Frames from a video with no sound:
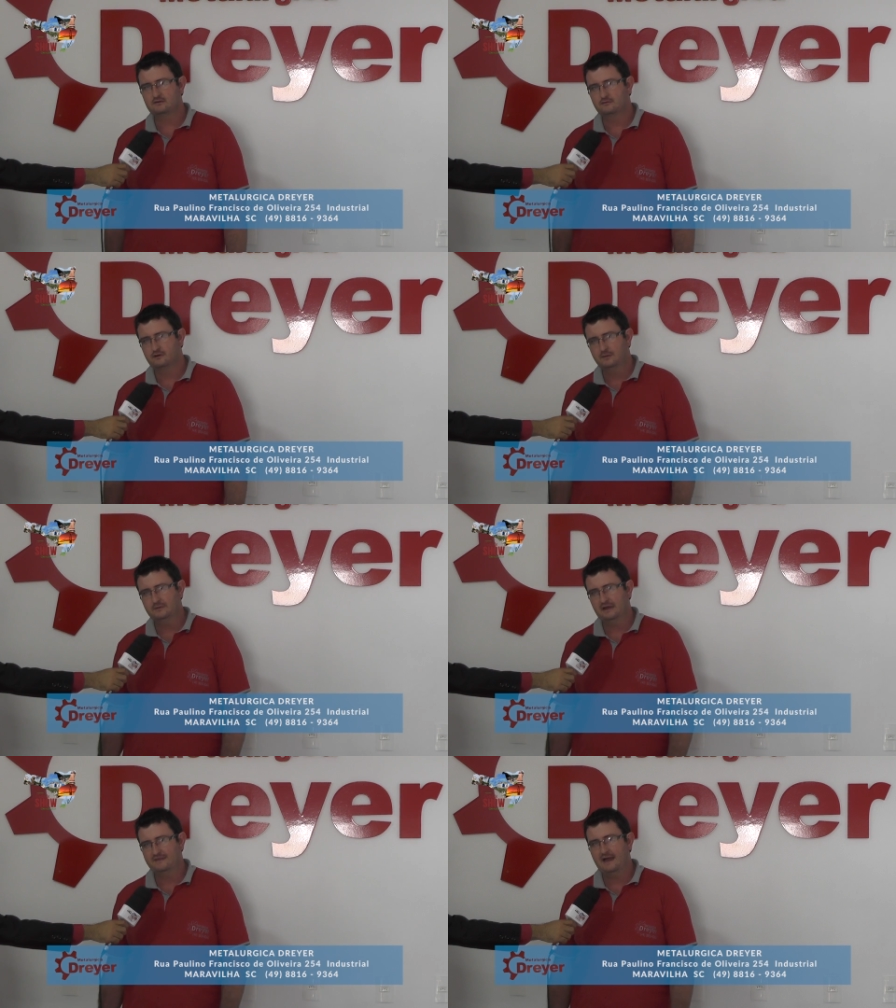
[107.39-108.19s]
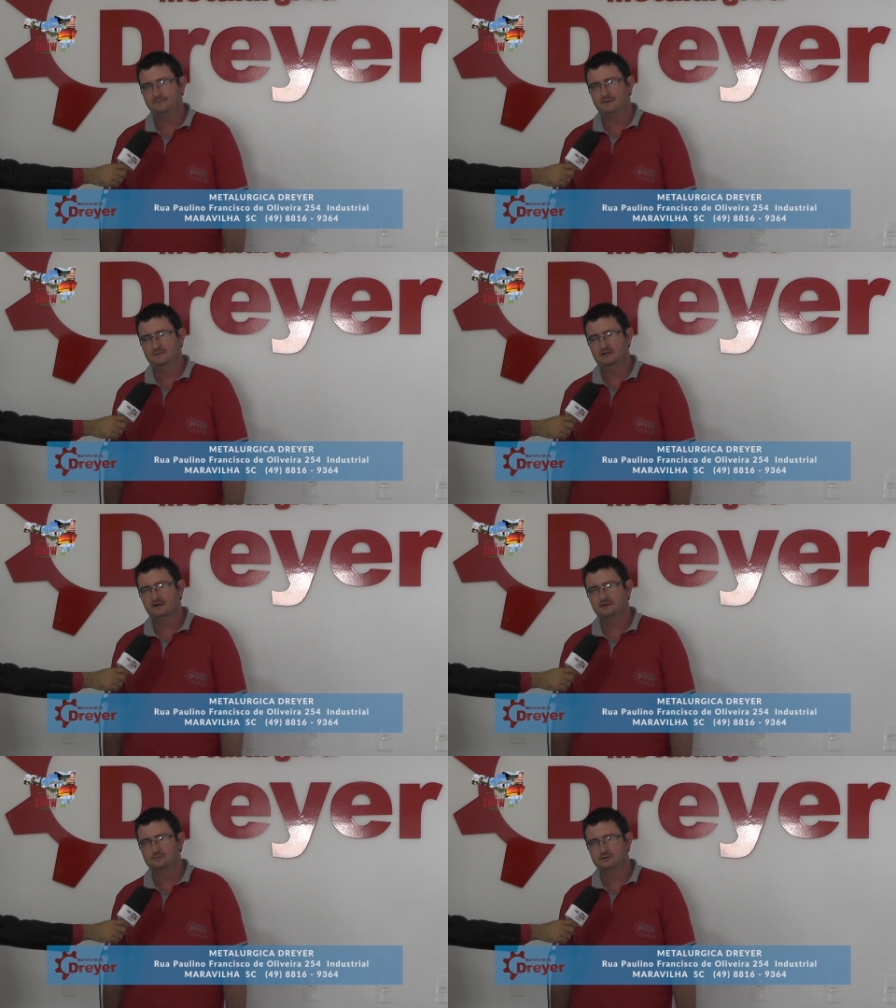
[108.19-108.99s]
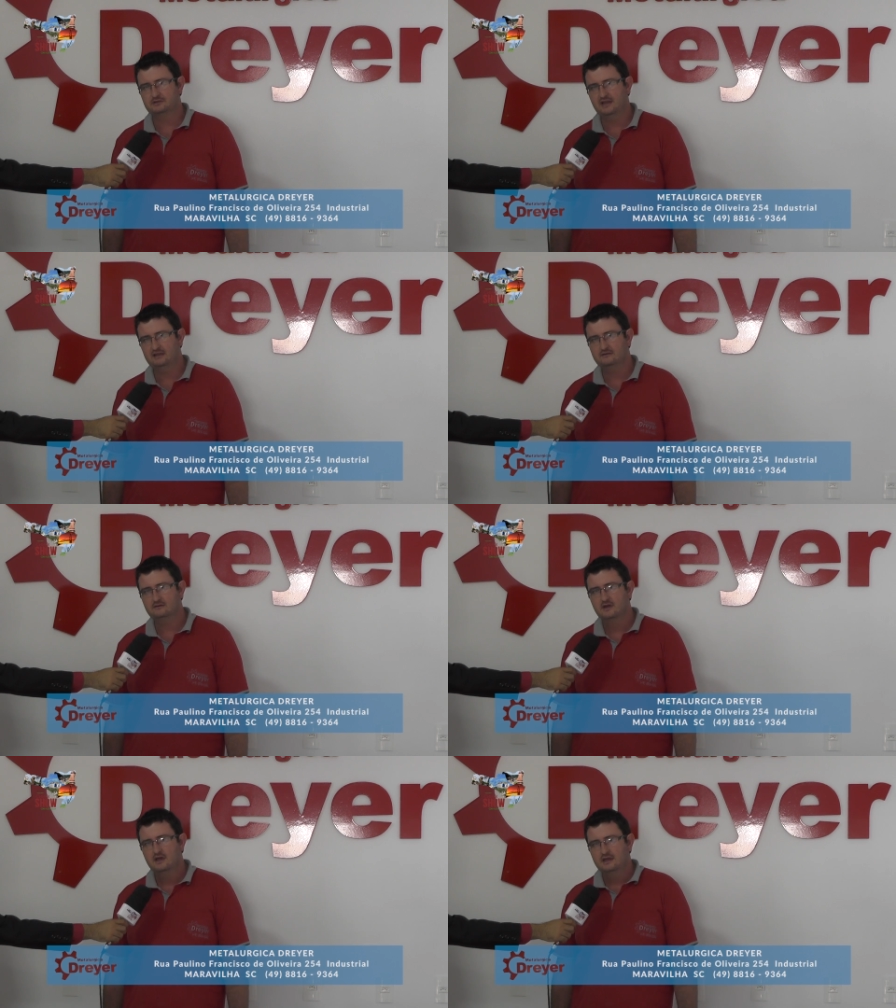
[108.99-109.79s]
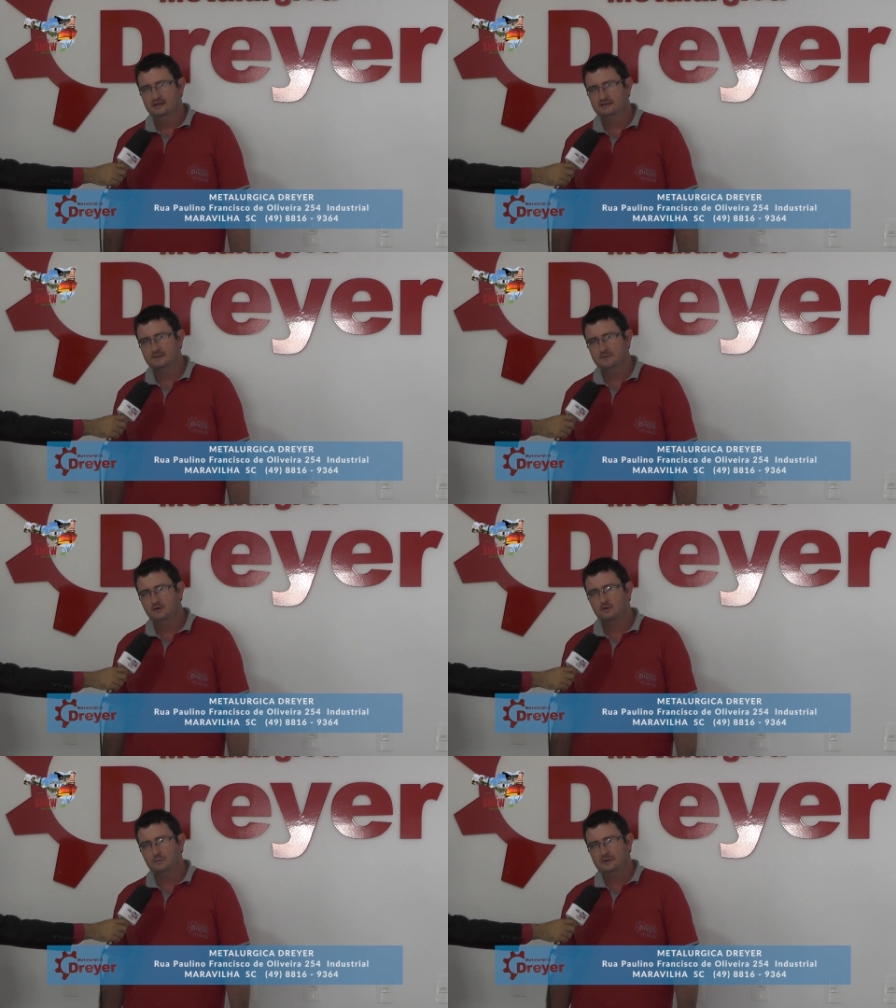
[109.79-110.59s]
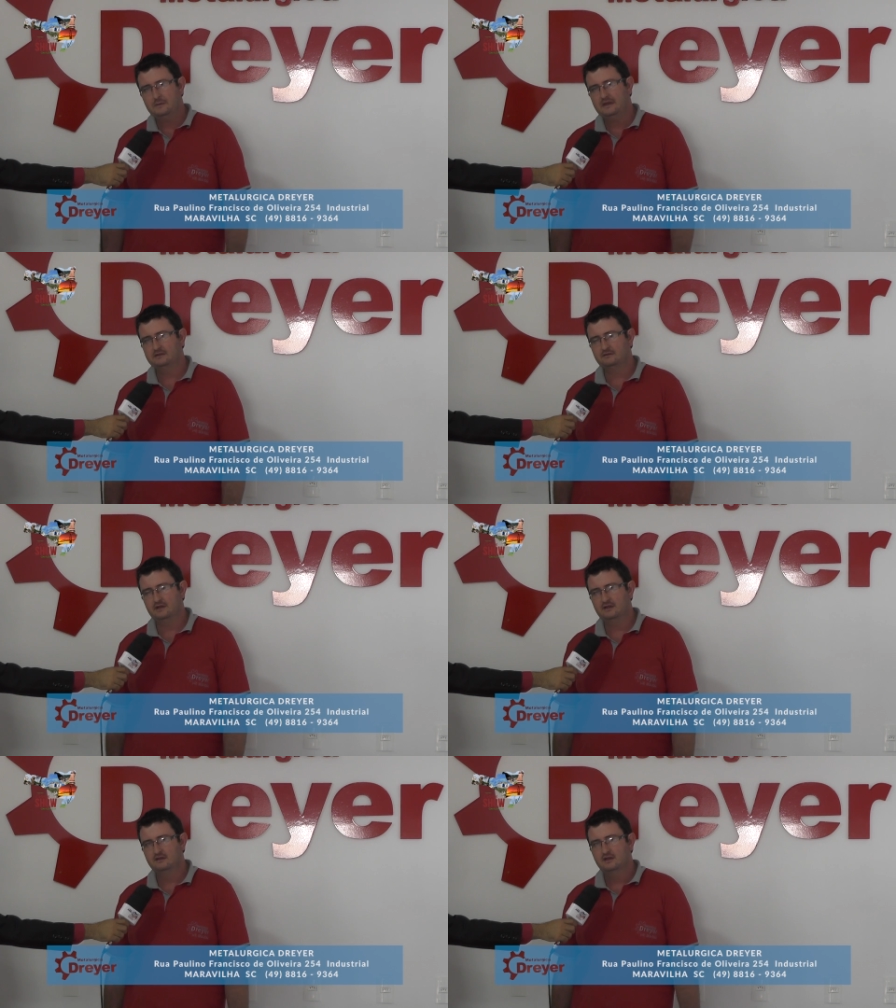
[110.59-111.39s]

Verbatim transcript: Conforme adapta melhor no projeto e também o comprimento, né?